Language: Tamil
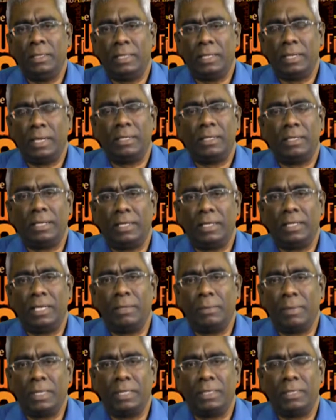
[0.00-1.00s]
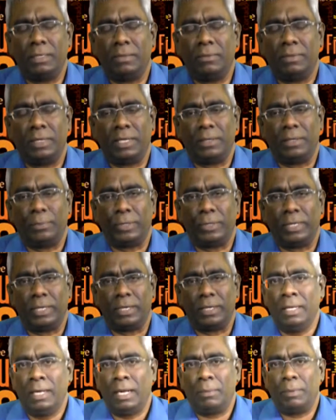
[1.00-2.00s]
நாட்டுக்கு அதிகமாக வருகை
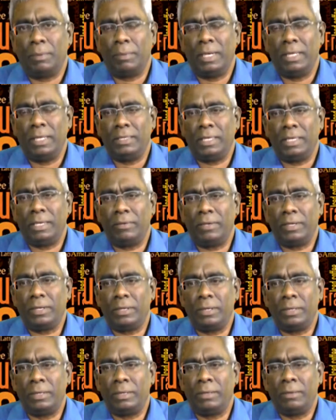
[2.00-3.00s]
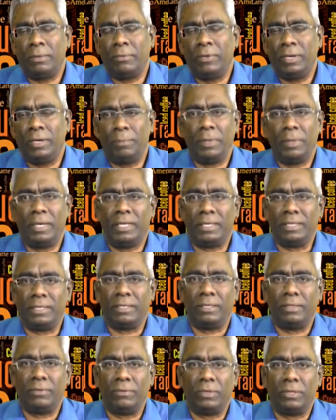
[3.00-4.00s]
புரிகிறாங்க அப்போ மலேசியாவே வியப்படையுது
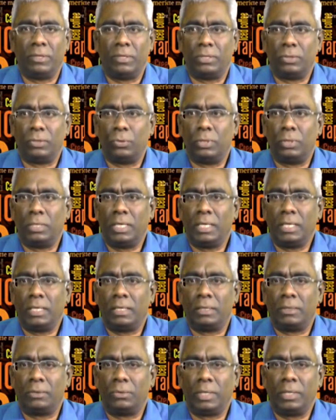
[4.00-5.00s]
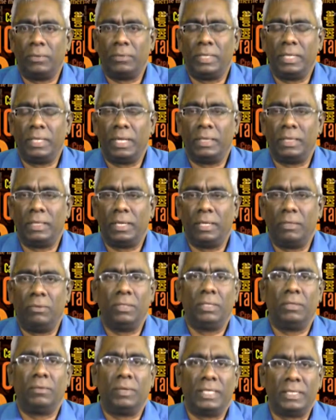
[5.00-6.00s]
இவங்களோட சுற்றுலாத்துறை வந்து அந்த
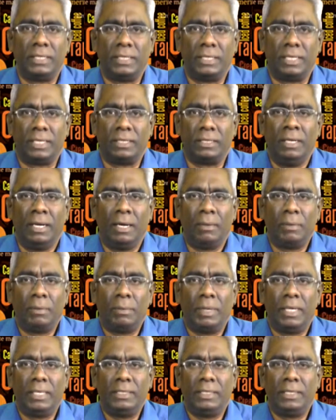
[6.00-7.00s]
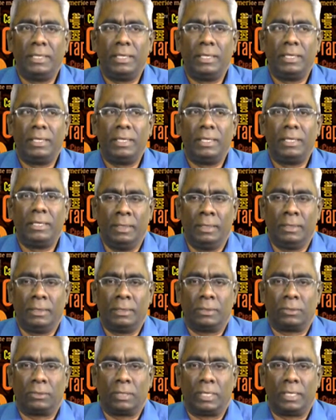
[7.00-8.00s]
அளவுக்கு வளர்ச்சி கன்று அப்போ மலேசியா என்ன
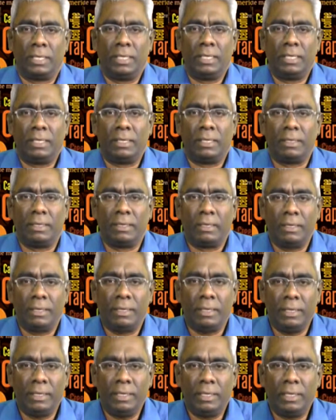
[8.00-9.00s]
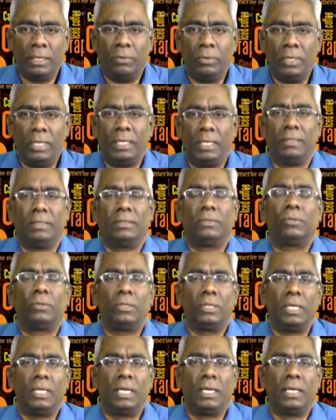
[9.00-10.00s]
சொல்கிறாங்கன்னா இங்கே உள்ள
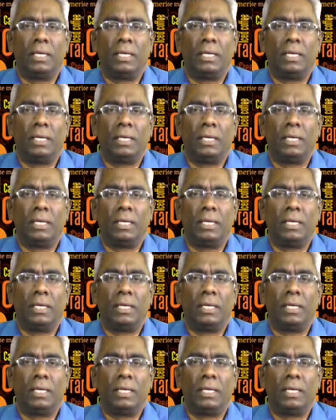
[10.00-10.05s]
சுற்றுலா